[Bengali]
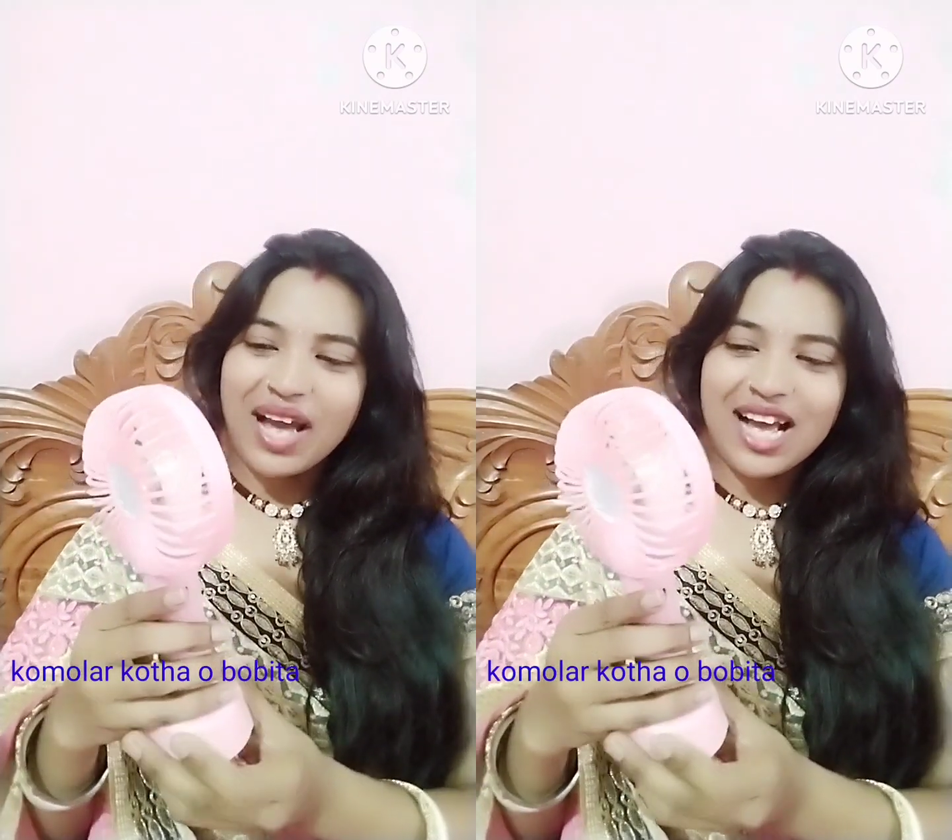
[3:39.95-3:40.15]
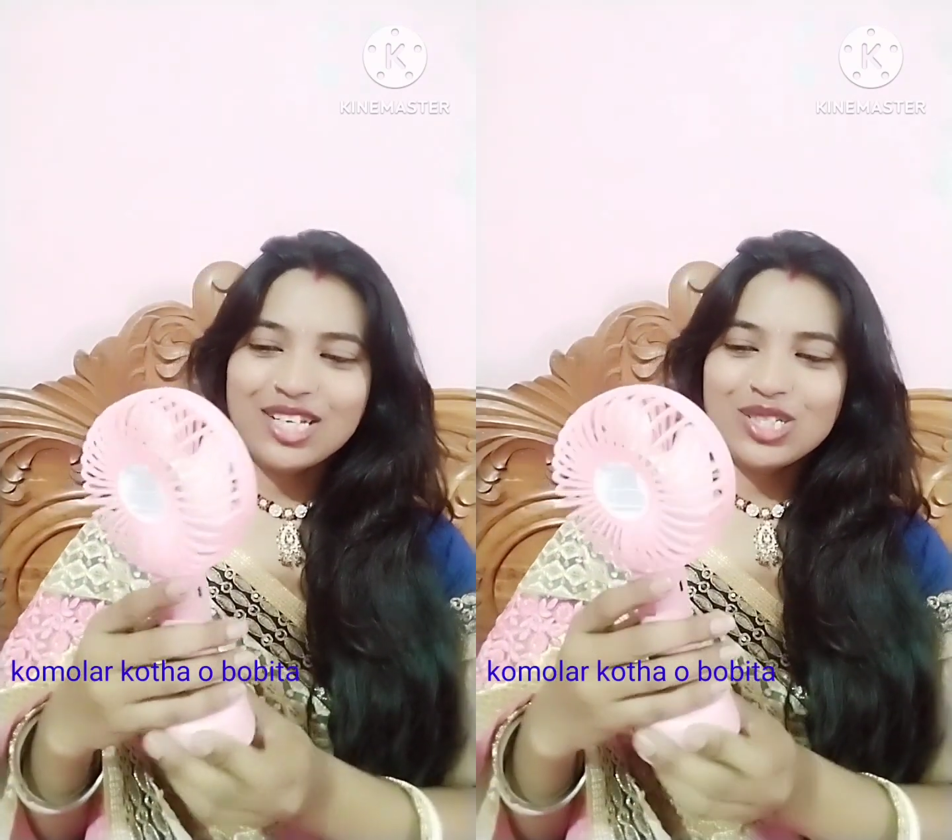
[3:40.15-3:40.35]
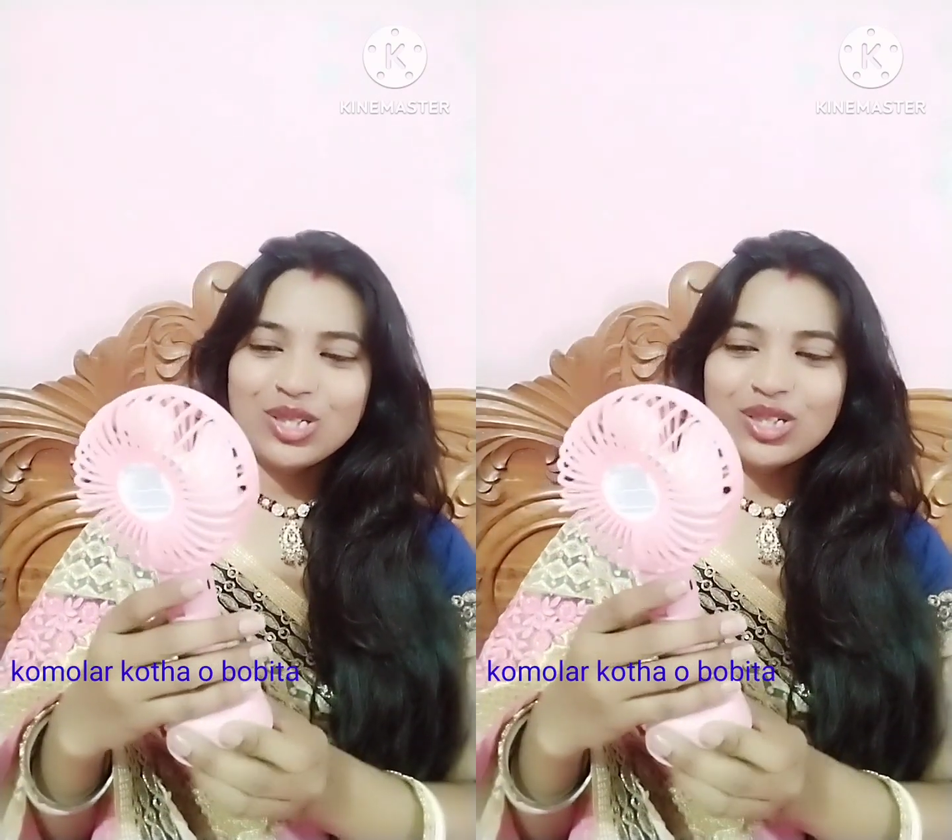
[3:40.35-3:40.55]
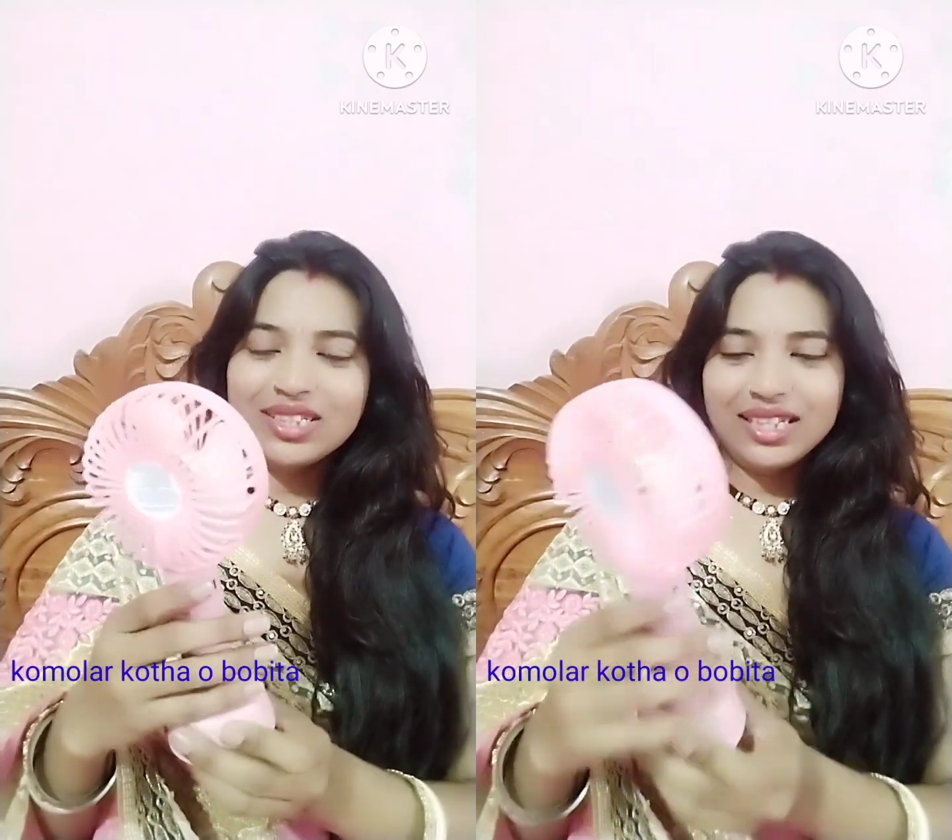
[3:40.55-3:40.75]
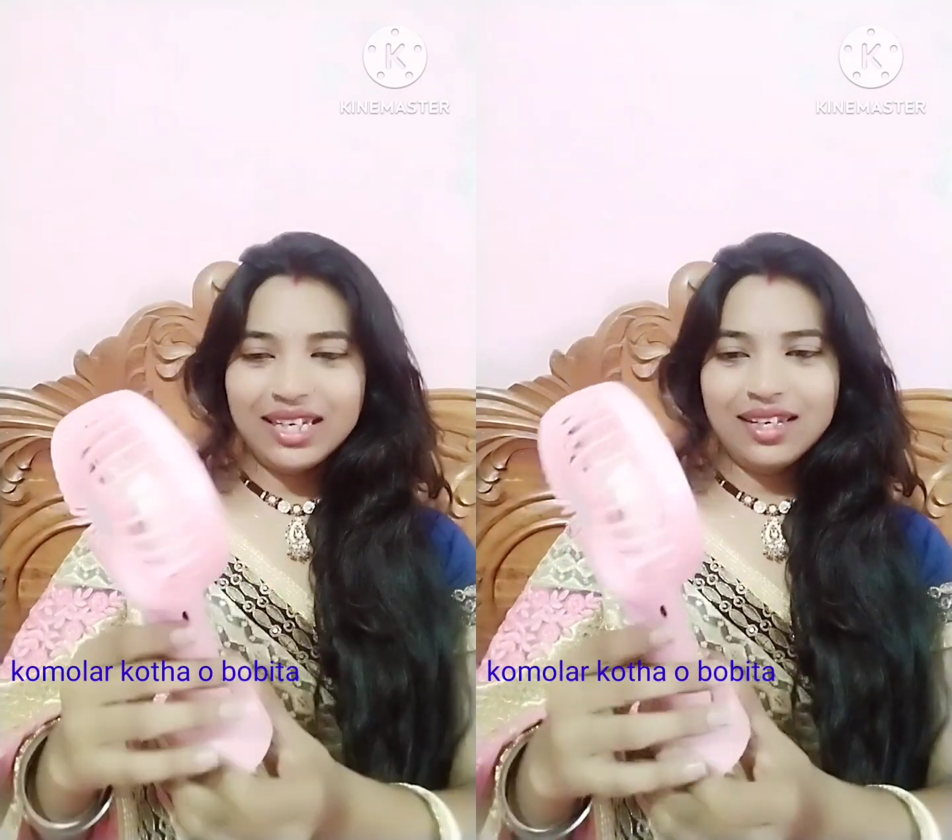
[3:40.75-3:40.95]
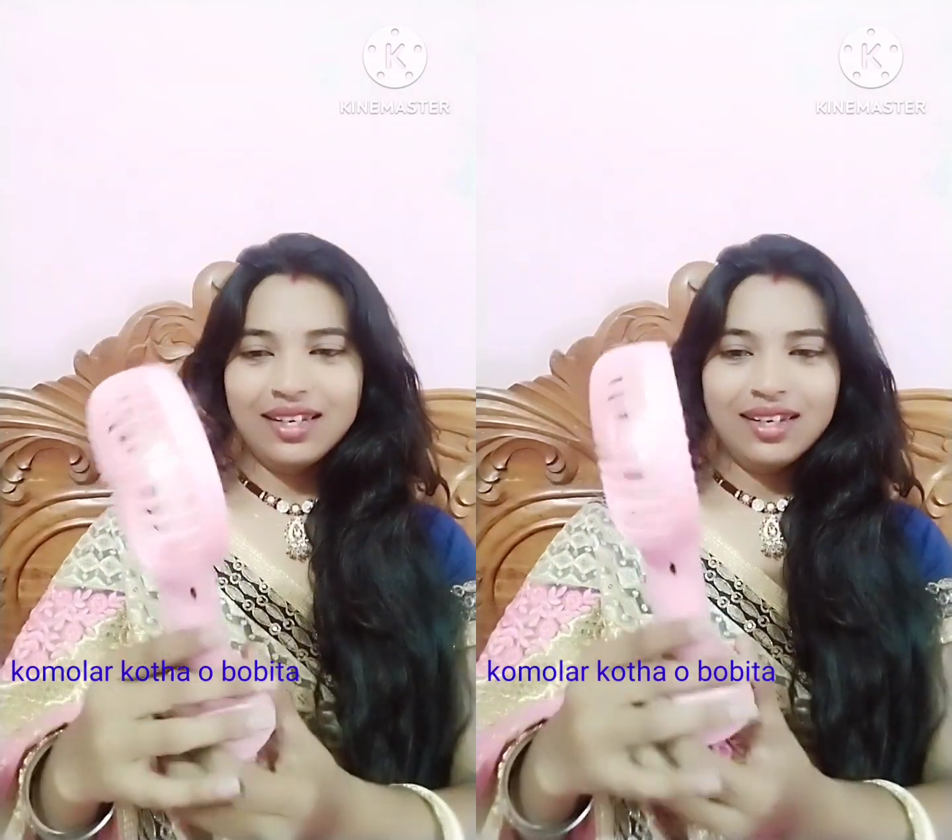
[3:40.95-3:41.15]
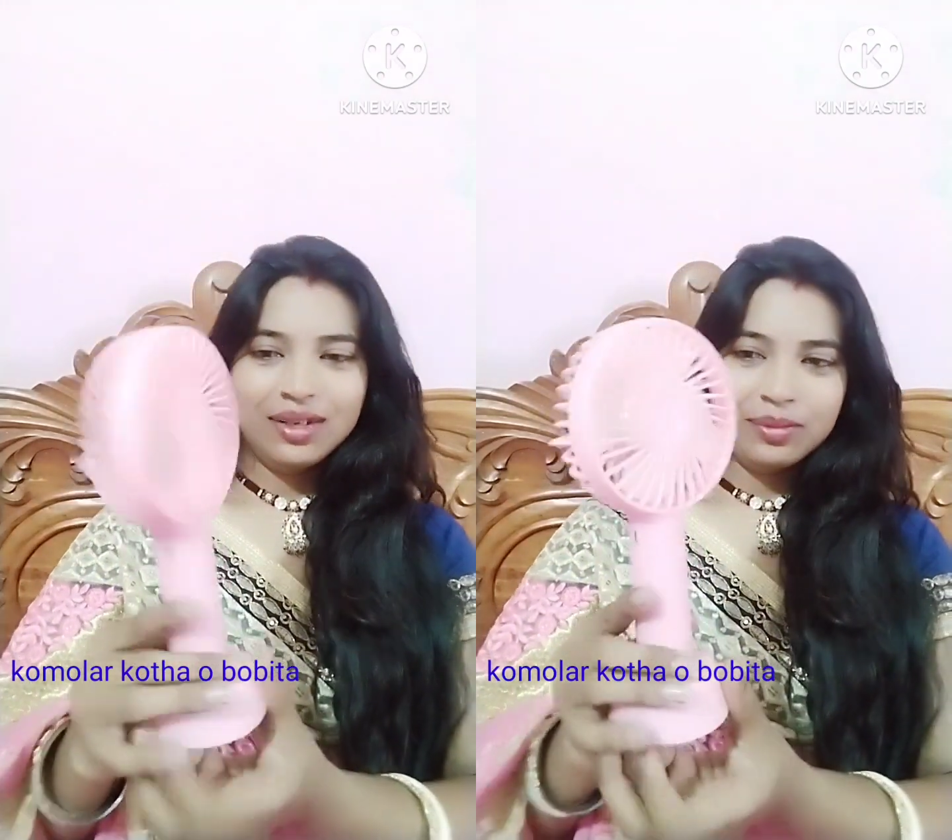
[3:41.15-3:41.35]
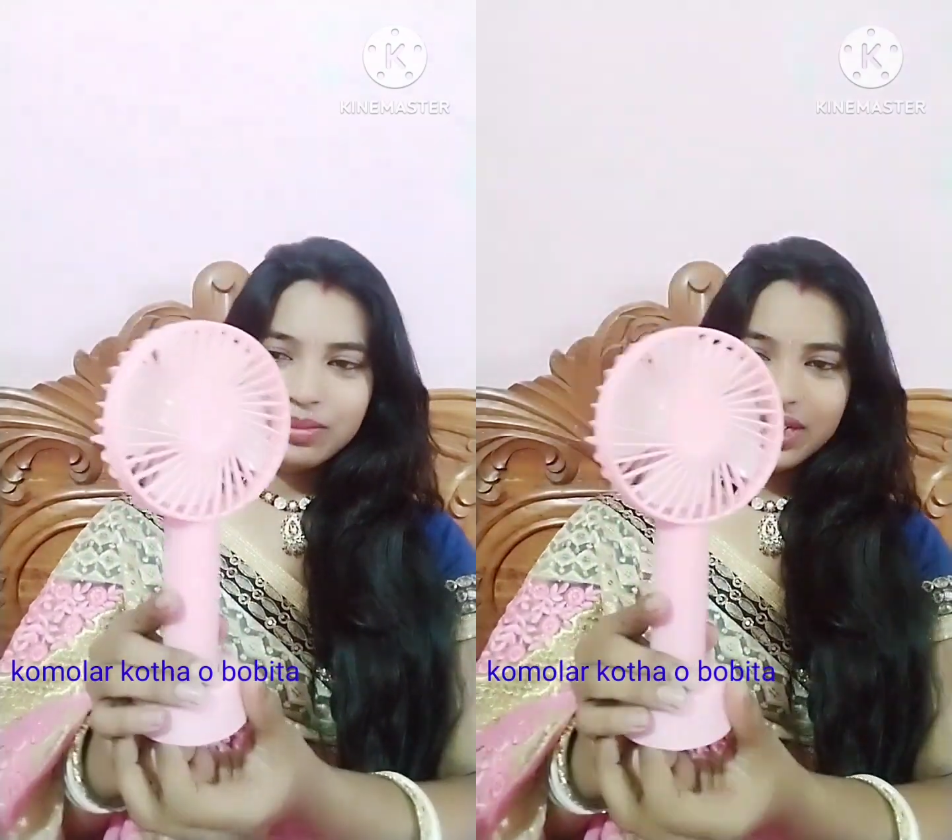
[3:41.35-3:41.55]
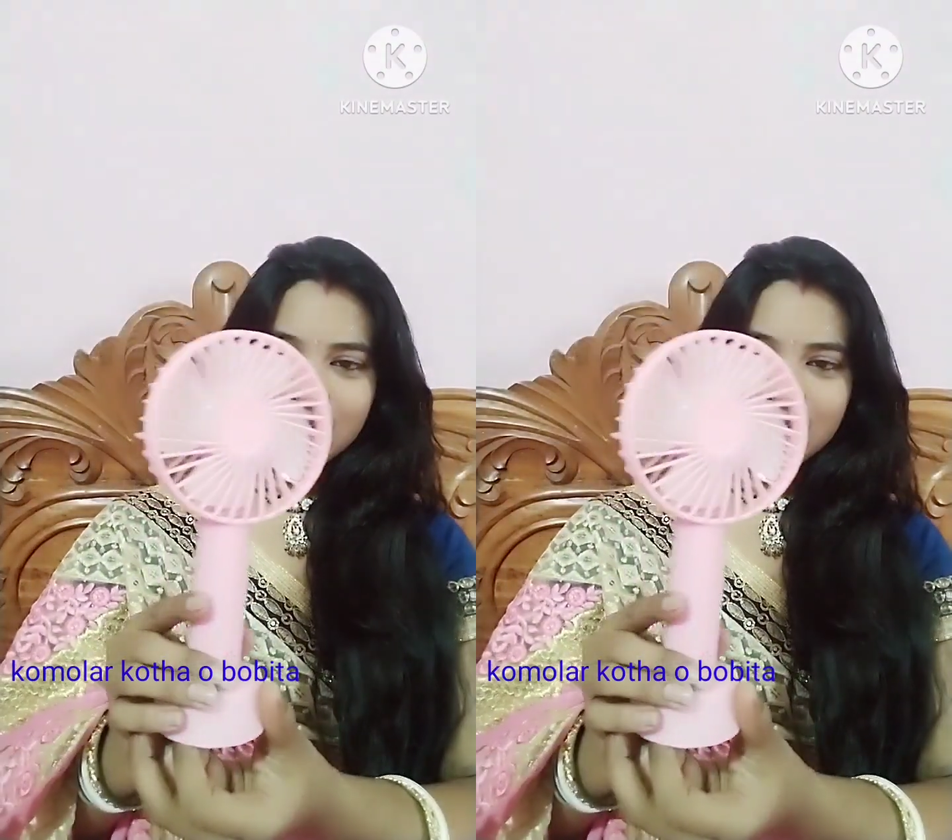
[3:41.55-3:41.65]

হাসতো তে মানে